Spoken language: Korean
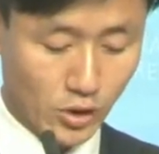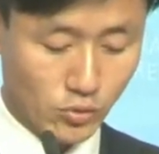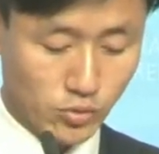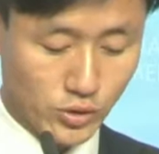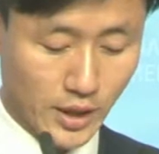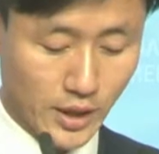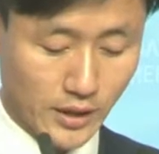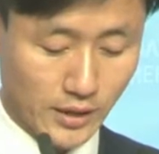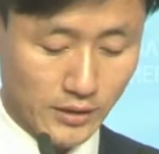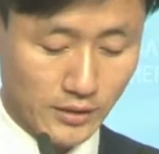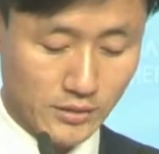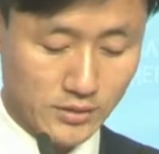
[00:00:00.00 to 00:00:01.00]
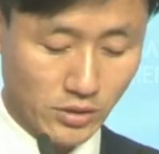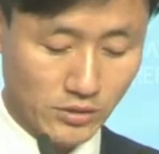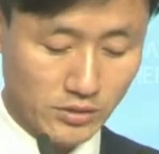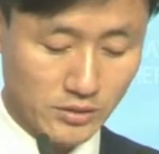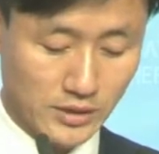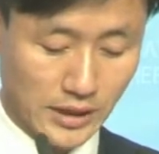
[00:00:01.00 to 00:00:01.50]
국회가
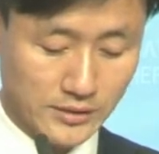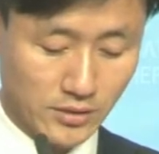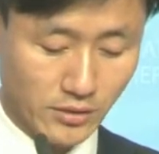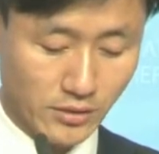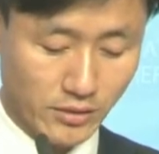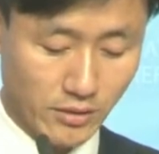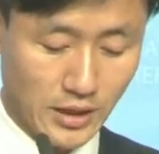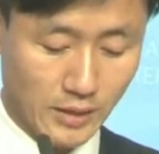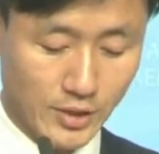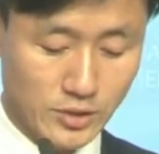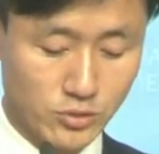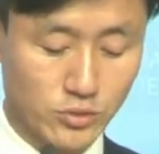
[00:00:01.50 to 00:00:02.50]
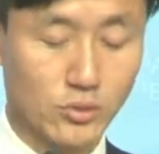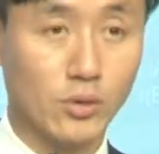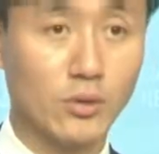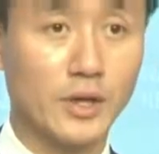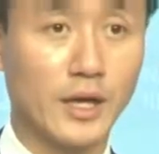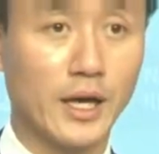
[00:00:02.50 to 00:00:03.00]
적극 나서 열람할 수
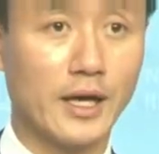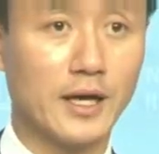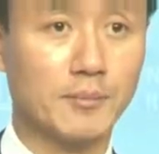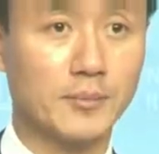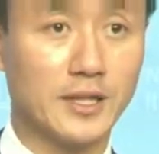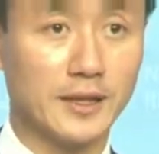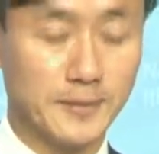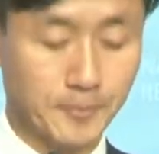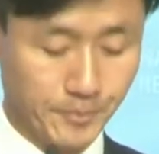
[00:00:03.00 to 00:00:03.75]
있도록 해야 합니다.